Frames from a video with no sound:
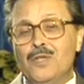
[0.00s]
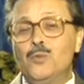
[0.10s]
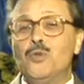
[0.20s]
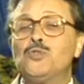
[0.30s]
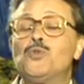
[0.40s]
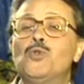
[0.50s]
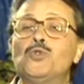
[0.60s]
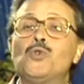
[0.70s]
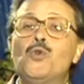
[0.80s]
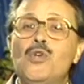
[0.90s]
وتكون
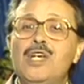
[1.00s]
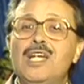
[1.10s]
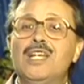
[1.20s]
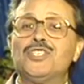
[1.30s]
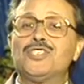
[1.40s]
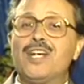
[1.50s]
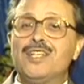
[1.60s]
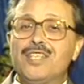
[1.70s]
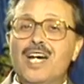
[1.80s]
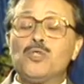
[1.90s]
كل
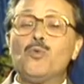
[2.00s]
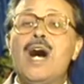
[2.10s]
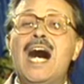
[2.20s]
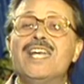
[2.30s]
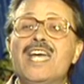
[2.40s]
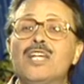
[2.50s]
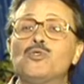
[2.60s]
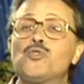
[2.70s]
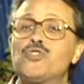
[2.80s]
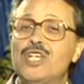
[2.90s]
الاشتراطات وعاداته
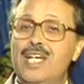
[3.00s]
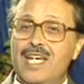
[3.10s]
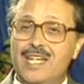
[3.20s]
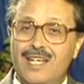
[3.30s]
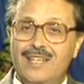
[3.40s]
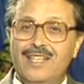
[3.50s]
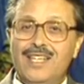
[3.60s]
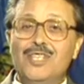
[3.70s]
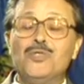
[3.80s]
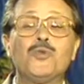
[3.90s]
الصحيه
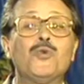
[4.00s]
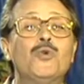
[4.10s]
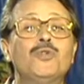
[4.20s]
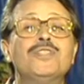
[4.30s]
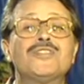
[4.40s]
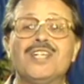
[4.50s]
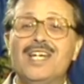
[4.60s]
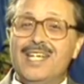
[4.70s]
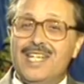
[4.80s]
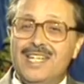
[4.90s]
تكون
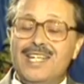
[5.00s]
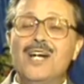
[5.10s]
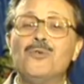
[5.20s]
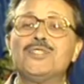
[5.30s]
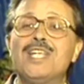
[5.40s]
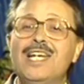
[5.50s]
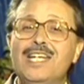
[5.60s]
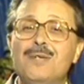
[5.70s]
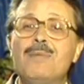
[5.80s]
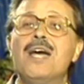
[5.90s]
صحيه
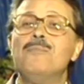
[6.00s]
وسليمه